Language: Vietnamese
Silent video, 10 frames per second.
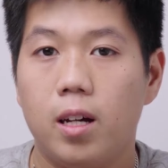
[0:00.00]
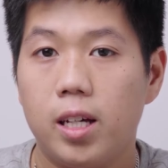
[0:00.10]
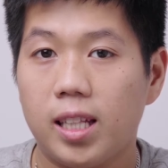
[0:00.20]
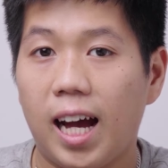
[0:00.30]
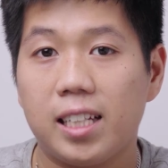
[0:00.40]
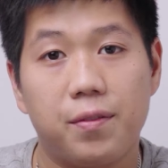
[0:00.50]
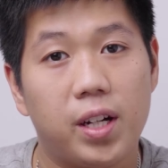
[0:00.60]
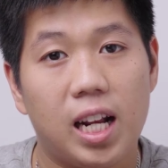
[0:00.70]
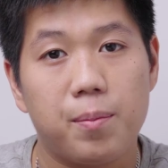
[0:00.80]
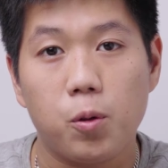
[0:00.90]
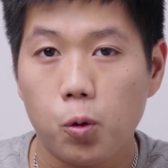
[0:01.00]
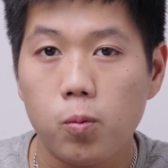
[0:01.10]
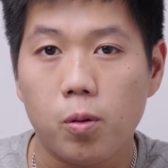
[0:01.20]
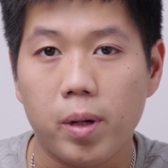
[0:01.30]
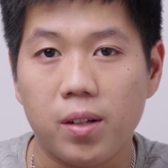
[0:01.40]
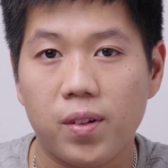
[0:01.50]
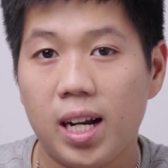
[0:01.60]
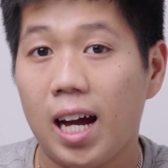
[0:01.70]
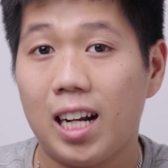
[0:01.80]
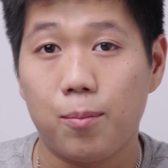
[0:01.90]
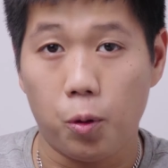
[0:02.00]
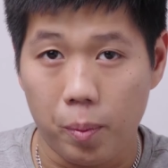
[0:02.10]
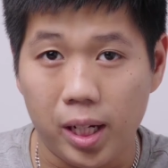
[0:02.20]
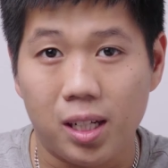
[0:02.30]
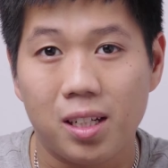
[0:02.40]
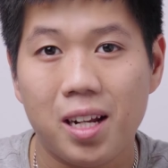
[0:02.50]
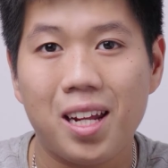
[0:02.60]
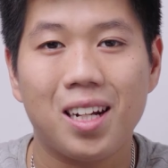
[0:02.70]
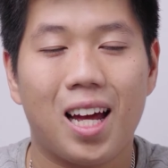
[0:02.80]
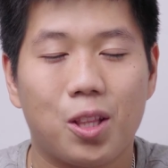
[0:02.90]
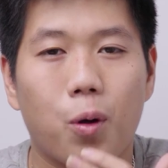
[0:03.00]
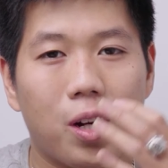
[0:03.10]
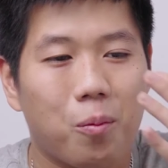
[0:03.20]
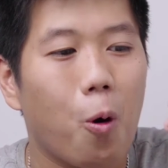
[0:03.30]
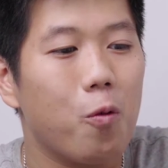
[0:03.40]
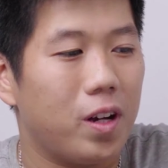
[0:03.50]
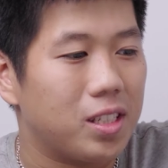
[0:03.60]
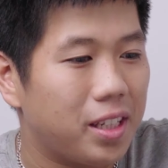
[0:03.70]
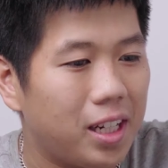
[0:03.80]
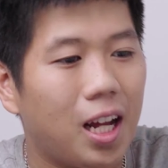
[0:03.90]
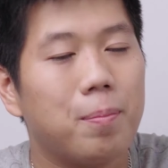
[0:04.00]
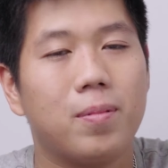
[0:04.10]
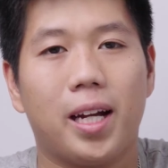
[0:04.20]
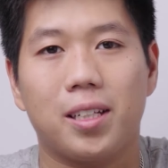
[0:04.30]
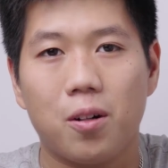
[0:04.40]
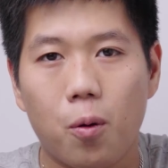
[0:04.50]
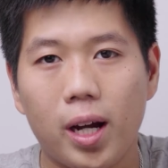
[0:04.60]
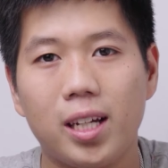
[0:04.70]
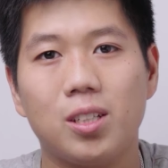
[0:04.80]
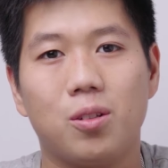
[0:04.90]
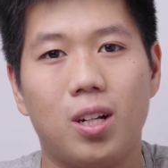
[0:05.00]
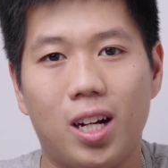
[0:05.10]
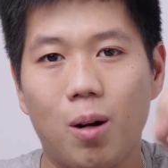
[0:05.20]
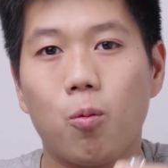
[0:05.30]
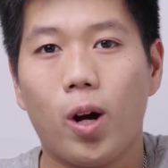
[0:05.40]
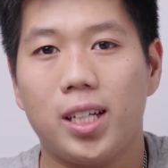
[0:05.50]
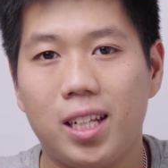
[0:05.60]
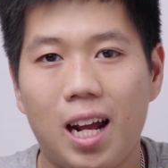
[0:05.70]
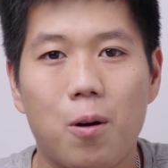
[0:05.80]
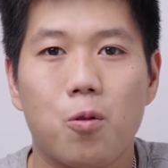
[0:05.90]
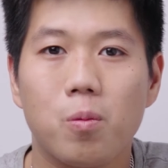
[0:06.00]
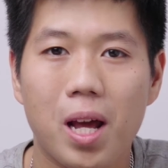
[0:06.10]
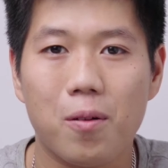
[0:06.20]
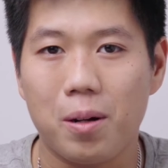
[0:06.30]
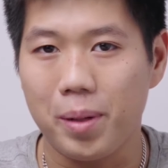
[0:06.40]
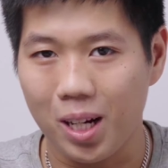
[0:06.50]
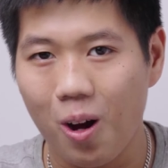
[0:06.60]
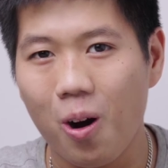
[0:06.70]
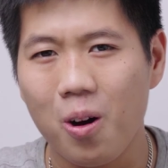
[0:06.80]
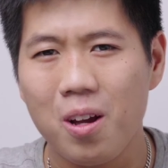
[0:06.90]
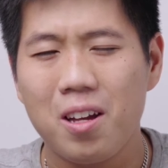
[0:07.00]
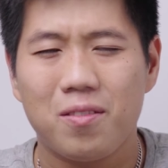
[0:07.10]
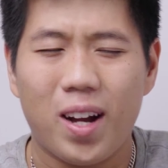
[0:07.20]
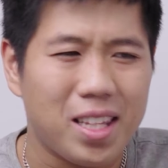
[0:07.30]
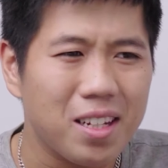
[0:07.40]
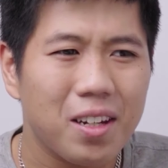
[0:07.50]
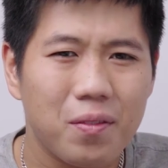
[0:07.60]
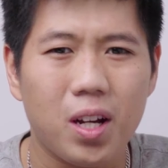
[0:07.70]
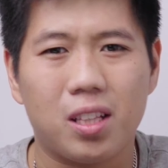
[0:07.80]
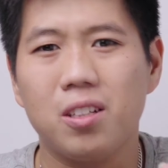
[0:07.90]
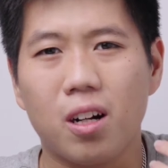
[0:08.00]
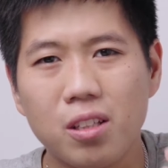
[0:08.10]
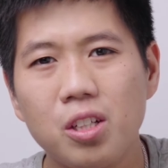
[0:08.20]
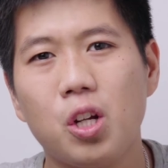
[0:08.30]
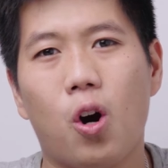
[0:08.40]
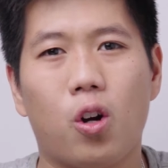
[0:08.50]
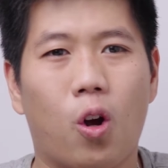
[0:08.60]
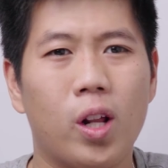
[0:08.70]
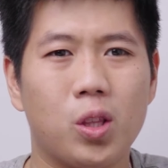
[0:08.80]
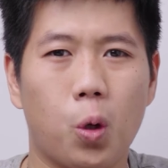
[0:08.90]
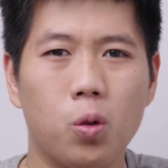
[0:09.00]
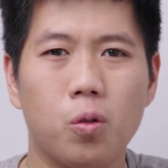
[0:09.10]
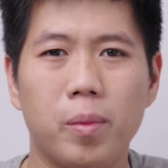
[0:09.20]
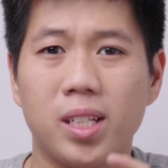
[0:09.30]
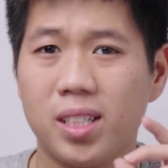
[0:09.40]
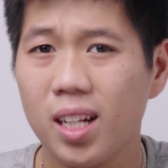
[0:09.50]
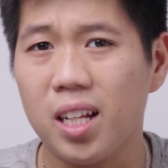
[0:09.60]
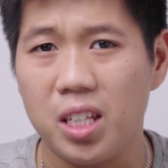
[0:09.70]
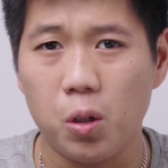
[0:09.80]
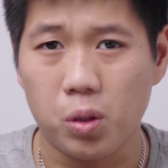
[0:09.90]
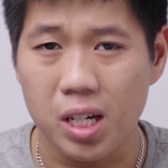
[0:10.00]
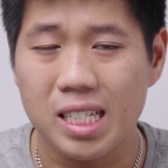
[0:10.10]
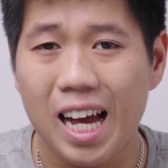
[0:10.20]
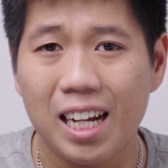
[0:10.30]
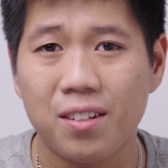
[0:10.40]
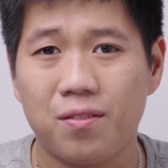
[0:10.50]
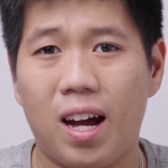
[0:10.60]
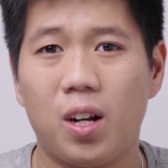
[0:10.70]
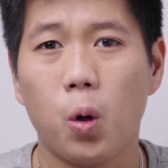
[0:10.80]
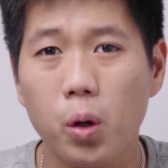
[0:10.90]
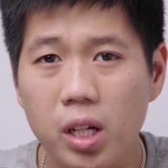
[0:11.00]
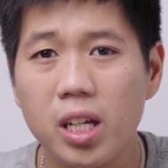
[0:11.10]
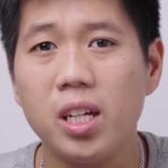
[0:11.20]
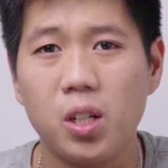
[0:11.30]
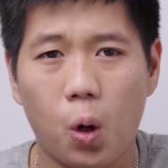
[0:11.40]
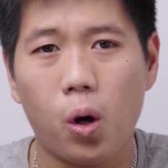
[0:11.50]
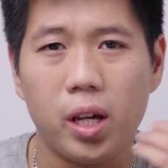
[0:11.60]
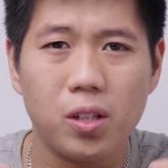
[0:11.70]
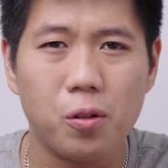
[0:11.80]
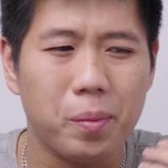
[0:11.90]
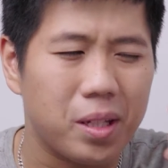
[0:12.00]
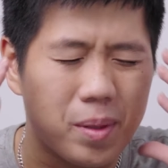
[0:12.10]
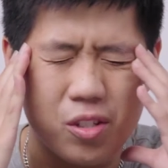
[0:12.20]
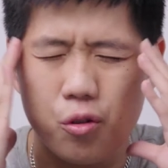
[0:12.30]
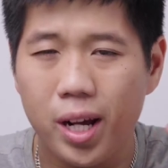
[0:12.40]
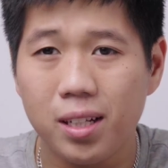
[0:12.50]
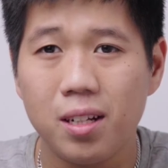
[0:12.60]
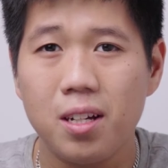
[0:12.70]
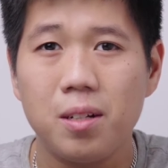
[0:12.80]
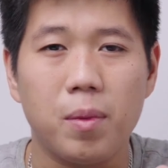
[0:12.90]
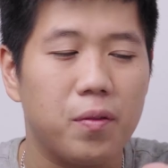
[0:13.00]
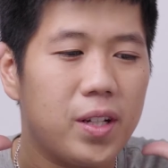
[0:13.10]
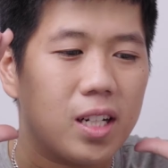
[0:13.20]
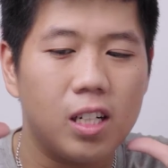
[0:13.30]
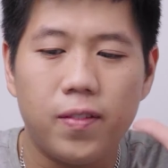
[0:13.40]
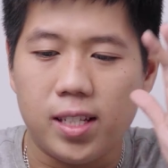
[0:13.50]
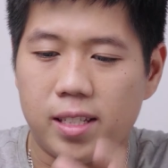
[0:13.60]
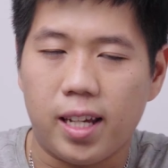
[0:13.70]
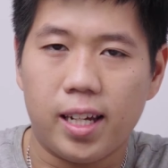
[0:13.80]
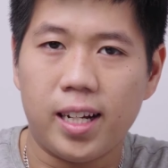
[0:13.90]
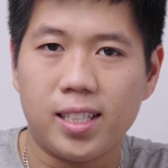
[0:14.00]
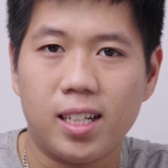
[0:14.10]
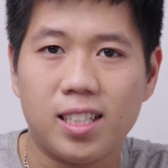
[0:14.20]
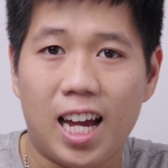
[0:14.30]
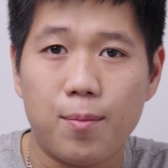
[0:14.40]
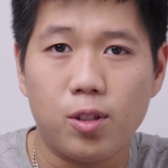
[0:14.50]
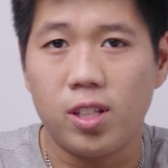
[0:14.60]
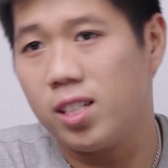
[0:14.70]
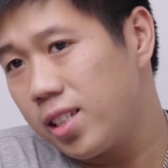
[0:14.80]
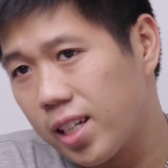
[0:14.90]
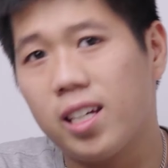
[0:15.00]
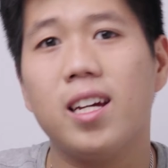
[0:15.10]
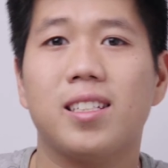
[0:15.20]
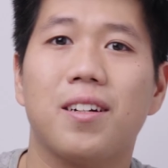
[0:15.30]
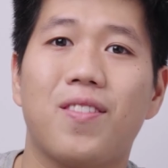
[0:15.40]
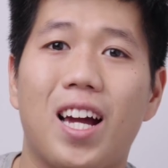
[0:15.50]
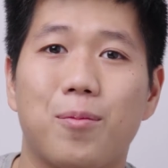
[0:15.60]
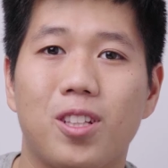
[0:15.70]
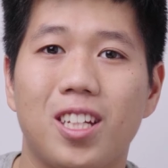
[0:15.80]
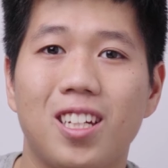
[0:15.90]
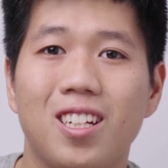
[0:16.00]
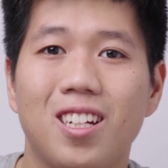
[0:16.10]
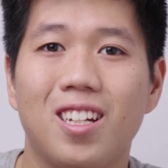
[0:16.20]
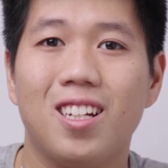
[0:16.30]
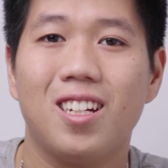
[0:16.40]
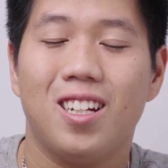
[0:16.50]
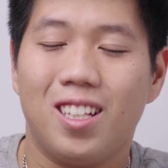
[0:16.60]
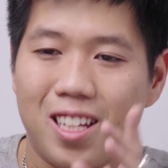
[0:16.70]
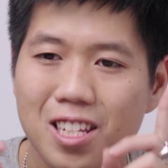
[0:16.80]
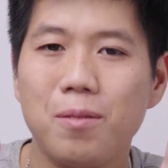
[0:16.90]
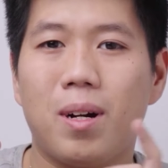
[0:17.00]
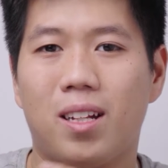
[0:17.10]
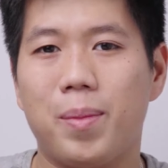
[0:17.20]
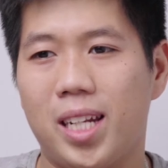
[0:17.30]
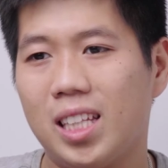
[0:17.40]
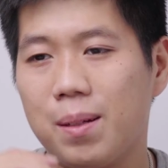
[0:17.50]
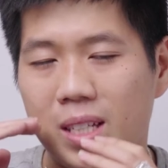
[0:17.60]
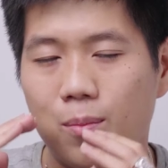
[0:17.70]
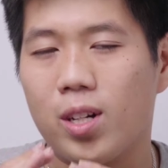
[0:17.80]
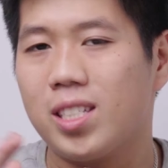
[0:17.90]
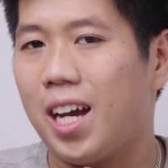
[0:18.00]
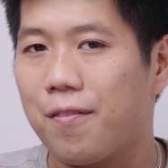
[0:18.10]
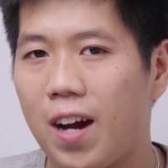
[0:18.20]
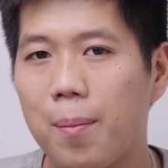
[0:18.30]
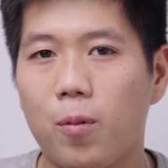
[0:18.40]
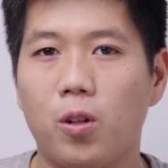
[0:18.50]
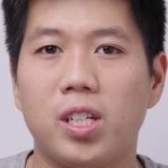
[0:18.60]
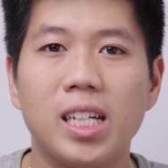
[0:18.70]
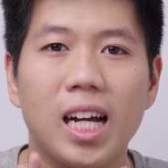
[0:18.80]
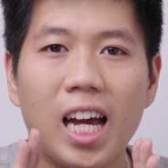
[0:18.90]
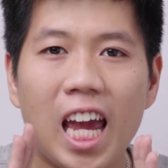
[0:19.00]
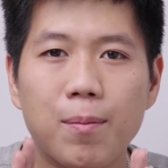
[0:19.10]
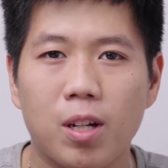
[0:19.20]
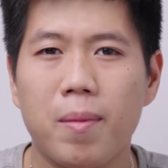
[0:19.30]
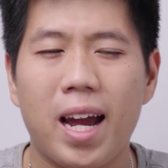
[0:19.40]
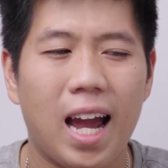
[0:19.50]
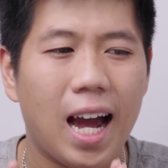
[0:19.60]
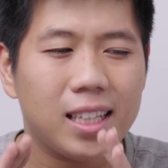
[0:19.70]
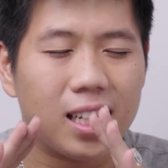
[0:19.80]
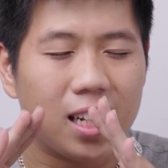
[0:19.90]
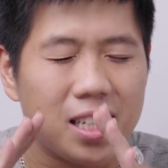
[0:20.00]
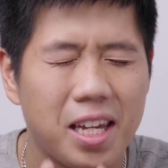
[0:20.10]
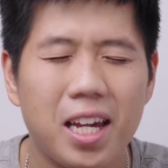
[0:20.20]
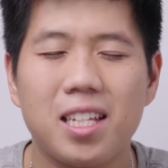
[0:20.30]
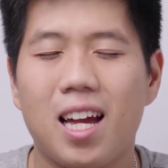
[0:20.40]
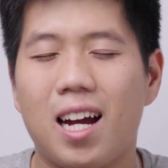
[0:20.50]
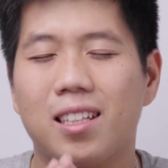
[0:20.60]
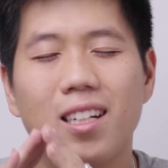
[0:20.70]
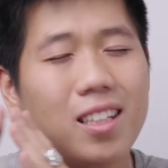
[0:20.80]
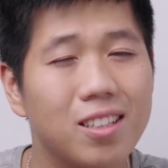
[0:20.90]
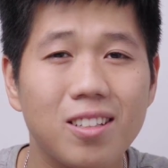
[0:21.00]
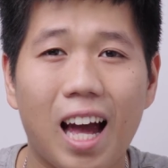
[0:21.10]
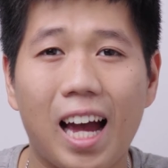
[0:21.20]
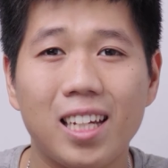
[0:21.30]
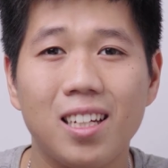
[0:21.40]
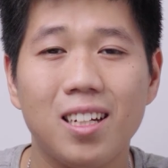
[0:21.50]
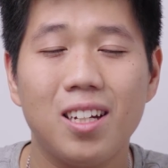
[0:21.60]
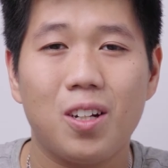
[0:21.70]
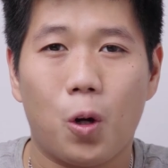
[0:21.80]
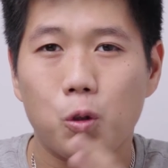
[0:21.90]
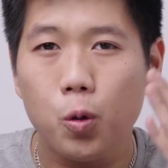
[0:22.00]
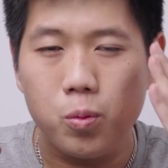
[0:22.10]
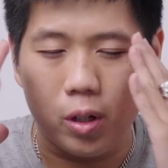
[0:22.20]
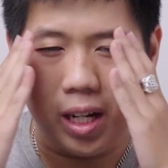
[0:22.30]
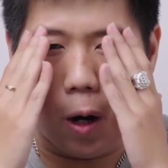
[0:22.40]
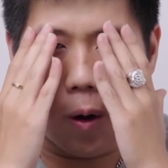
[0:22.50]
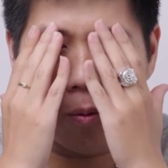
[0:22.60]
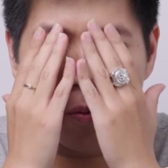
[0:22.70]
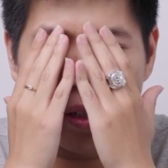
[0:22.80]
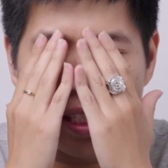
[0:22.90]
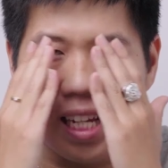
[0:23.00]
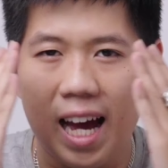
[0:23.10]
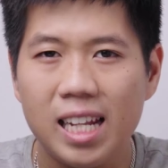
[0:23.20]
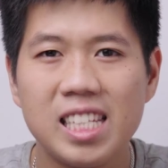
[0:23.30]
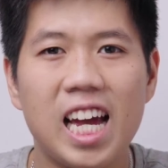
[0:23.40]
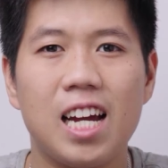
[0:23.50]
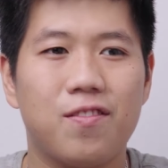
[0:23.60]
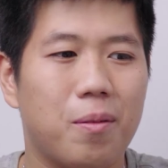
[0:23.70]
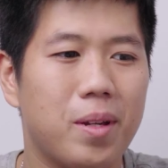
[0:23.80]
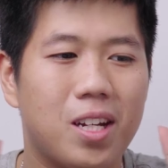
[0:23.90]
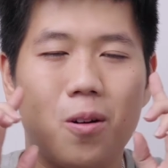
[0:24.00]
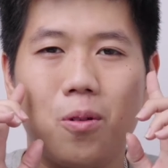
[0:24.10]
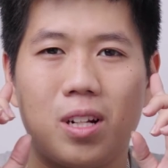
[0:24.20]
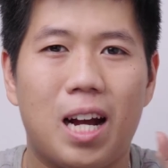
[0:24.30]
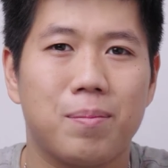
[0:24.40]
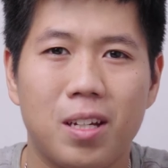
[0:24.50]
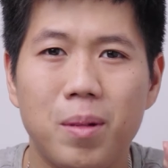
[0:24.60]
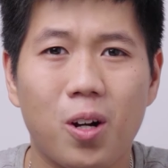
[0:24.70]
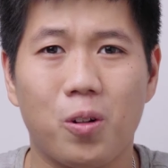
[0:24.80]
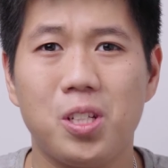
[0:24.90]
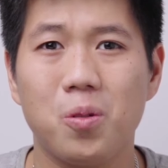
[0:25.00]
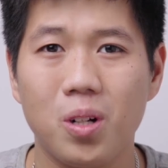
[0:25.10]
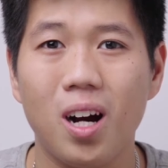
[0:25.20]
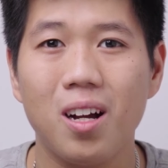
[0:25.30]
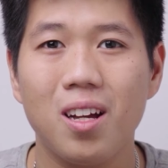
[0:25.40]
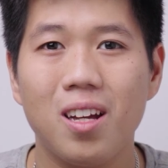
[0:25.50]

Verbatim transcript: Hiện tại thì việc làm YouTube của mình vẫn đang là một mình nên là toàn bộ việc set up cảnh quay rồi là góc quay thế nào cũng đều là mình lo. Và những cái việc tưởng như nhỏ đó lại tốn của mình rất là nhiều thời gian và đôi khi nó khiến cho mình bị stress bởi vì là cứ phải xịt cái này sang trái một tí, xịt cái kia sang phải một tí. Thế nhưng mà mình đã tìm ra một cái giải pháp đó chính là nghe một cái bài hát thật là nhẹ nhàng, thật là thư thái. Nó giúp cho cái đầu óc của mình giãn ra và mình không còn cảm thấy bị khó chịu nữa